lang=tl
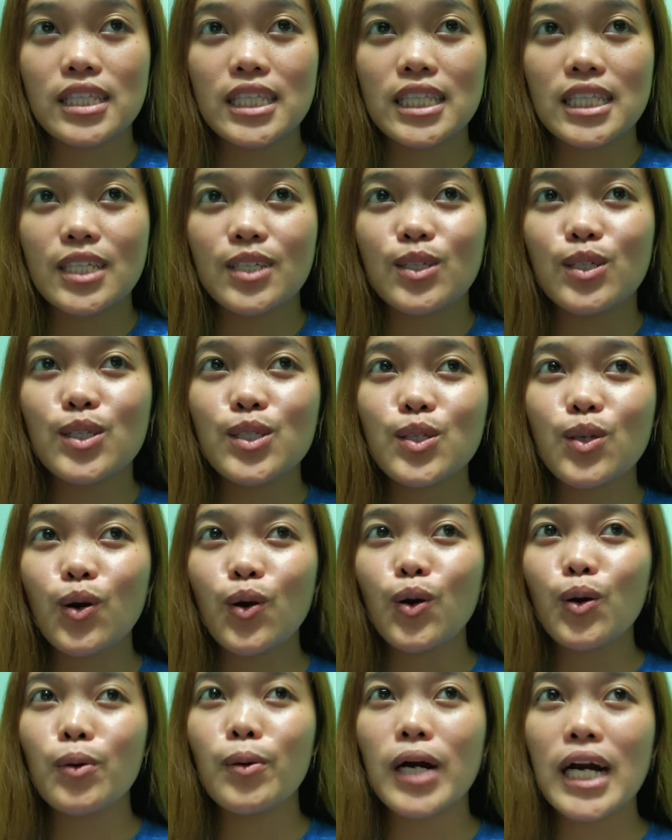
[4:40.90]
gusto
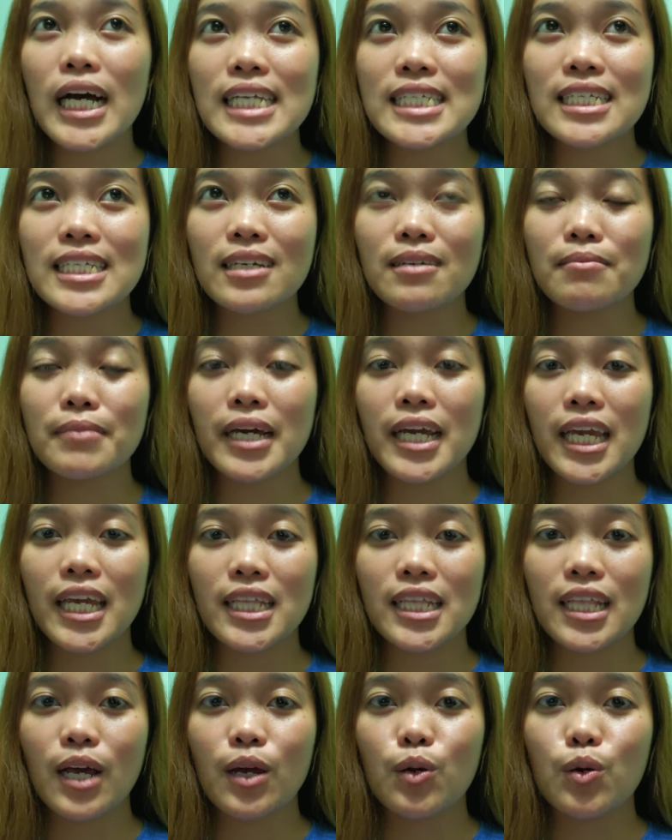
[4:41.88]
kong kasing
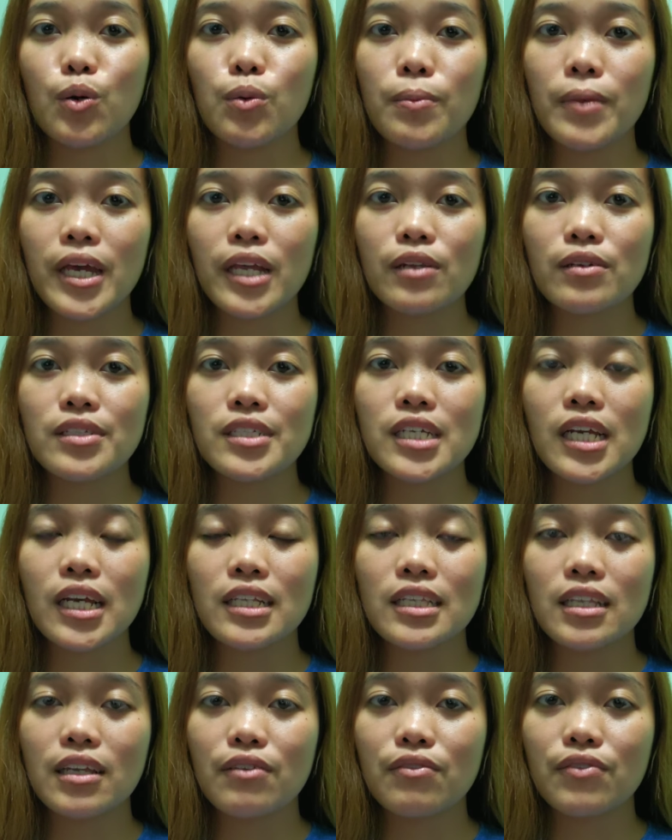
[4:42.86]
makita kung meron siyang
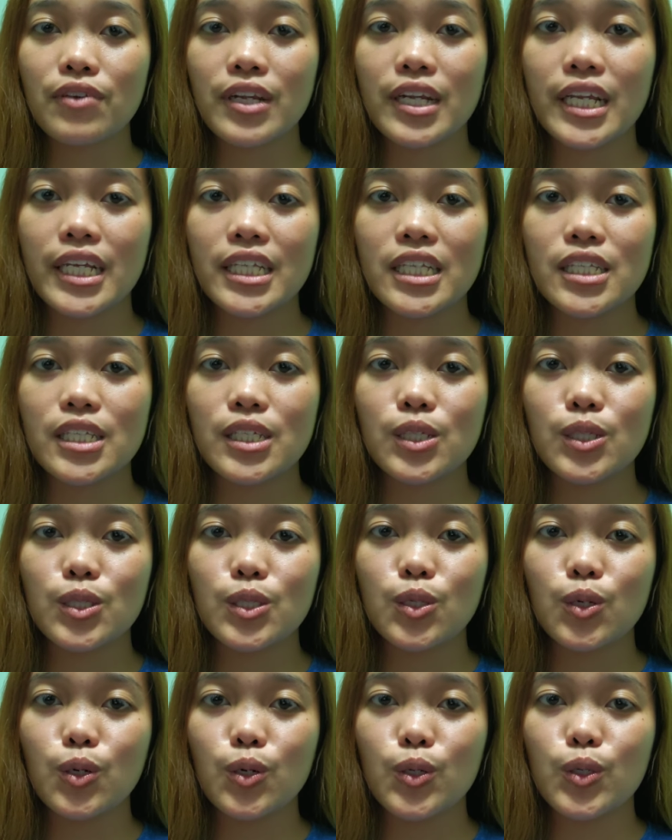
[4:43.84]
difference
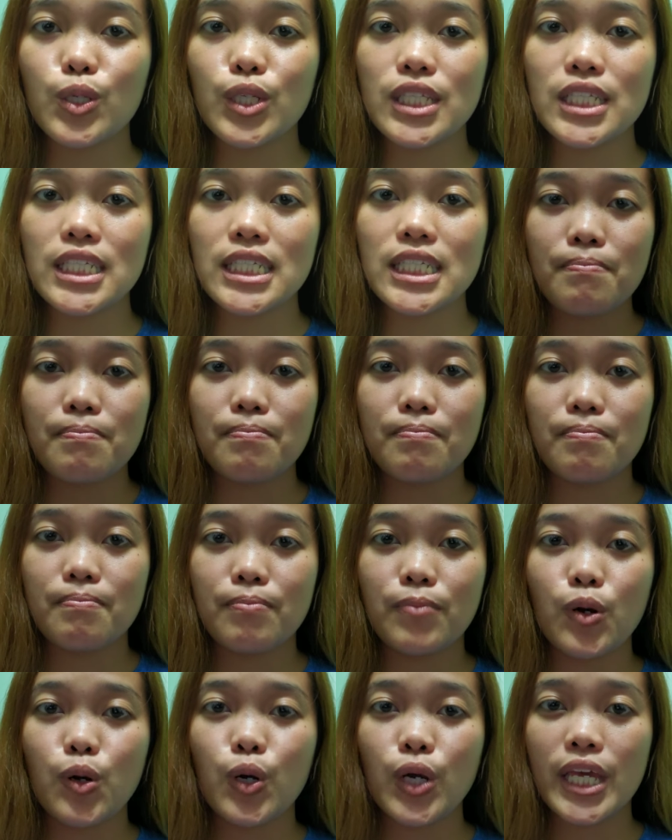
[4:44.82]
doon sa
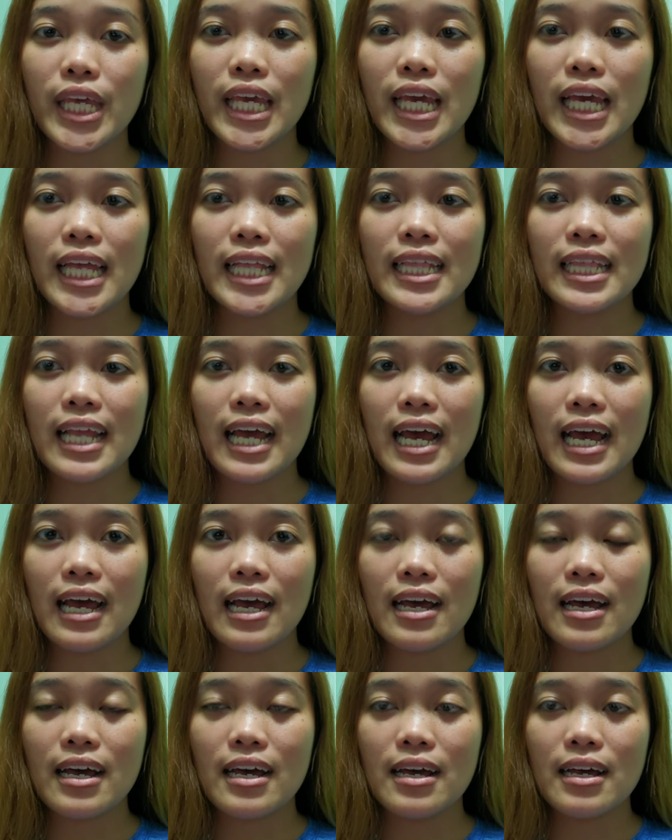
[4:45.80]
boya
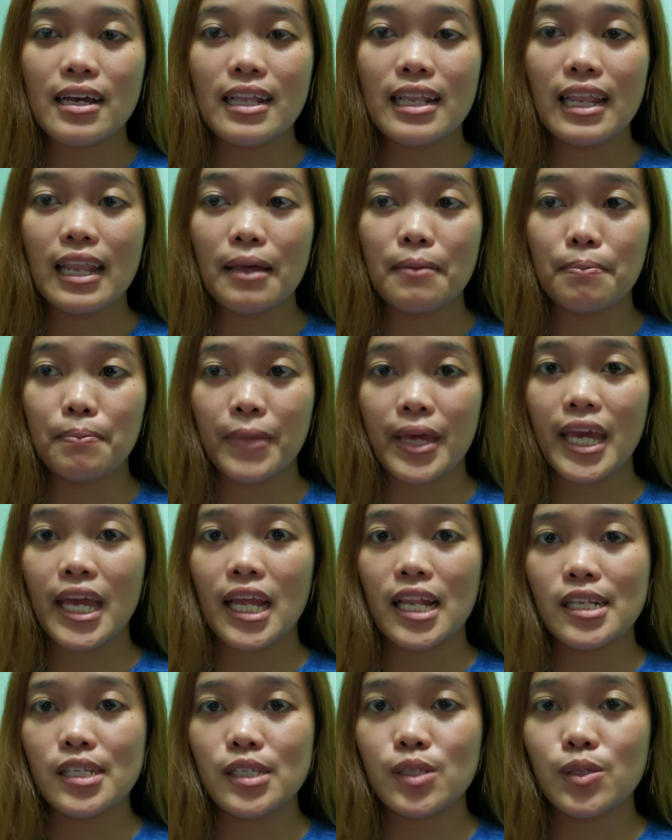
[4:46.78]
na lapel.
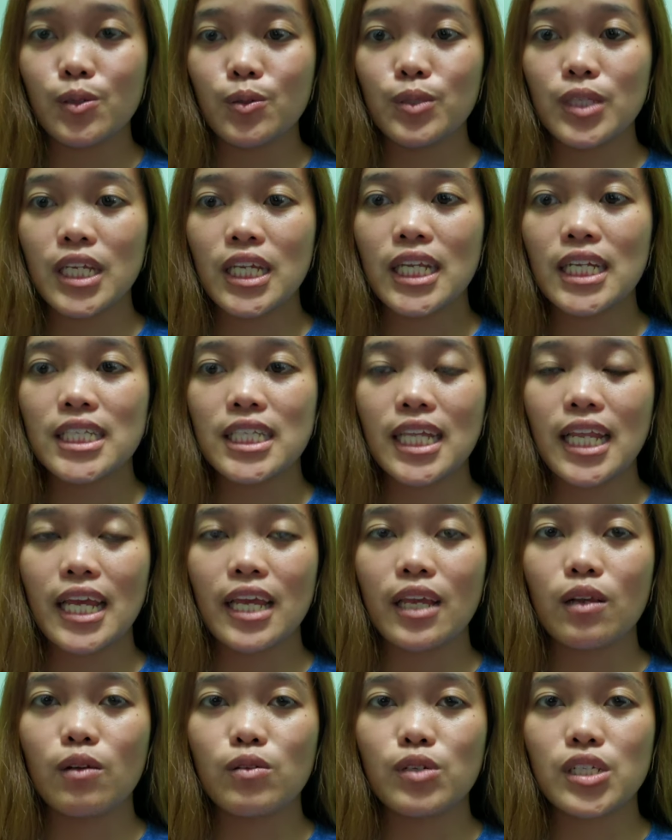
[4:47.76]
So, tinatry
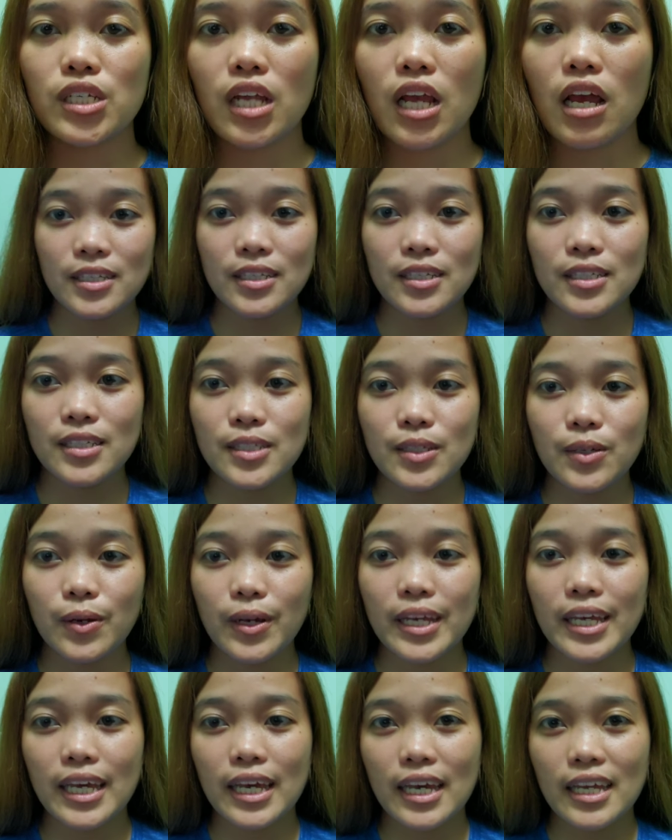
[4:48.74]
ko siya. So,
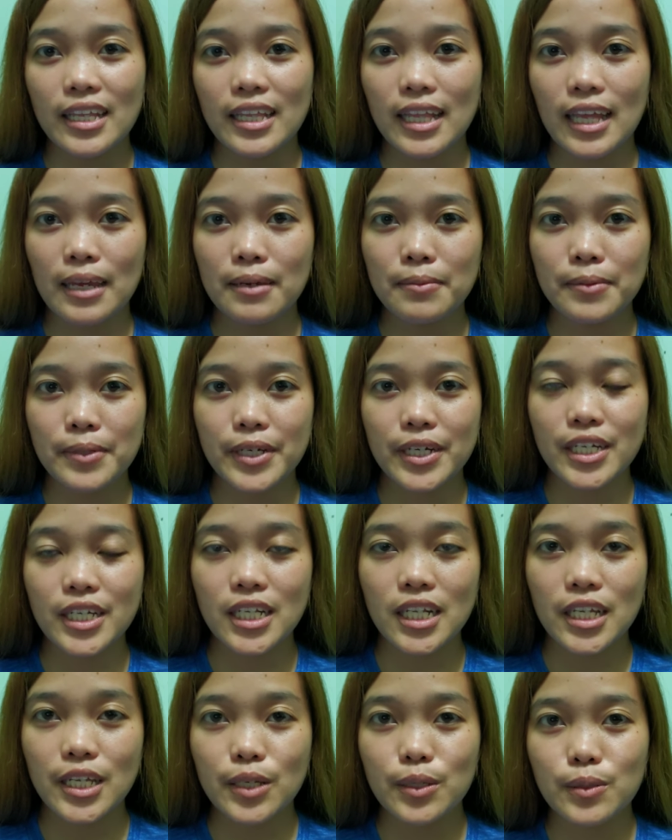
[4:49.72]
ayan. I'm
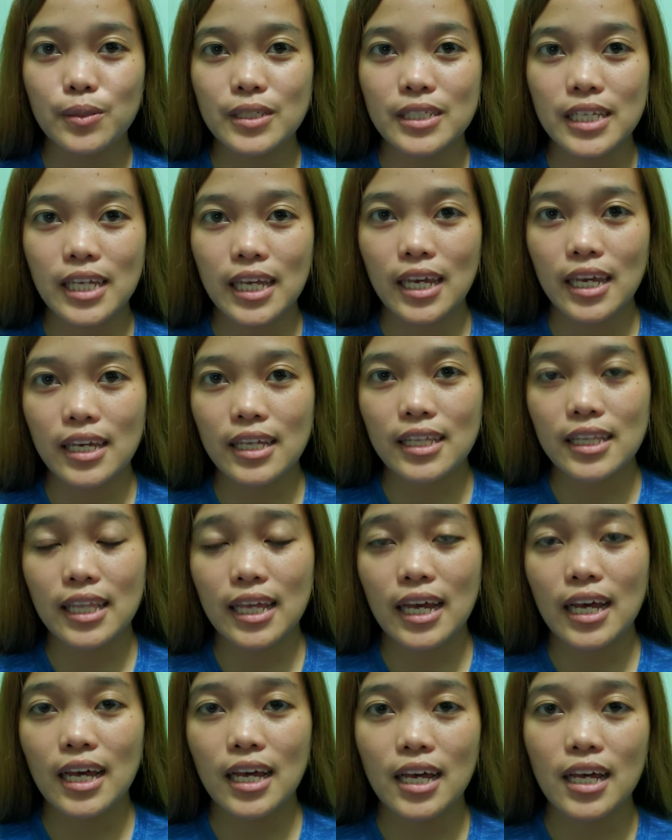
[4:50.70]
currently using
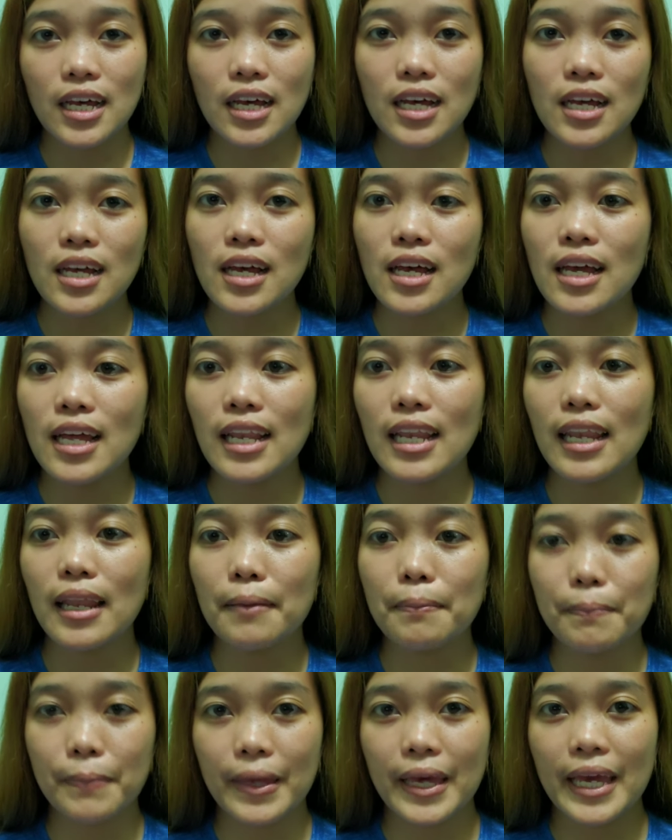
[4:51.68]
the
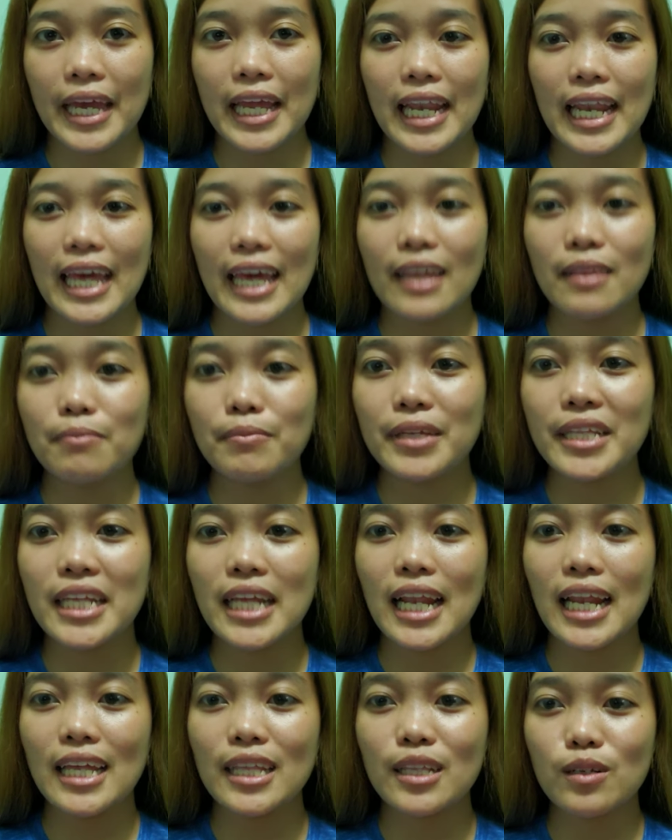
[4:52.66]
lapel and
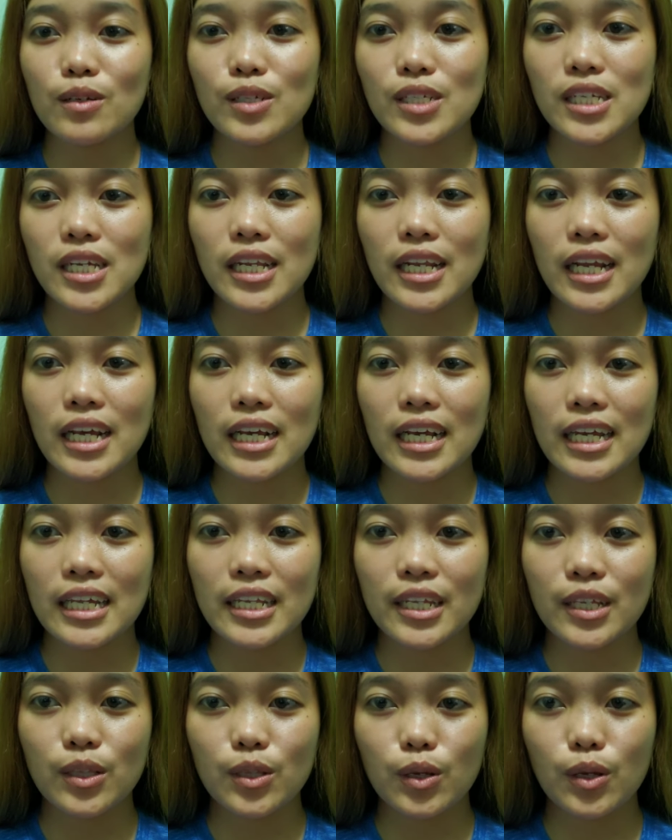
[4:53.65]
binilhan ko siya ng
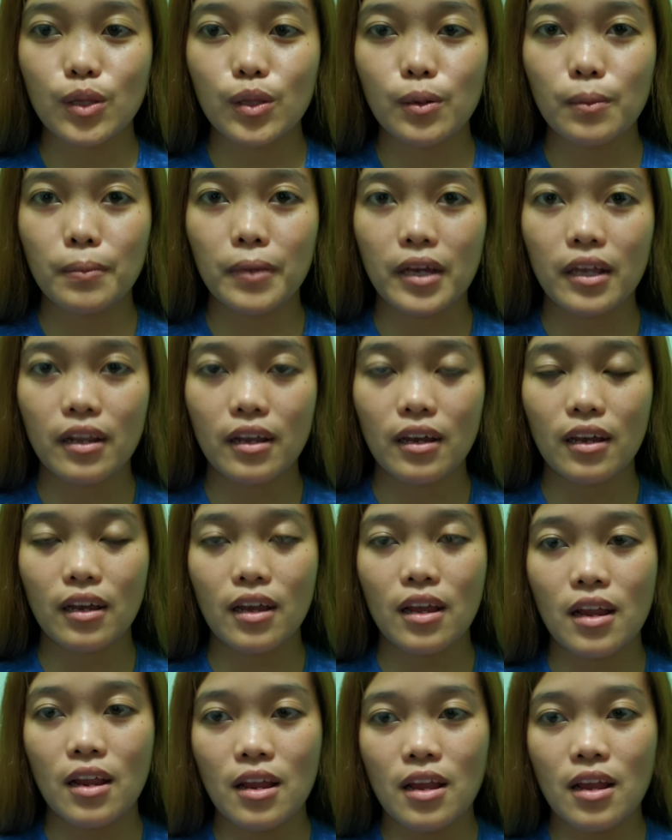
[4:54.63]
ganito, no? Parang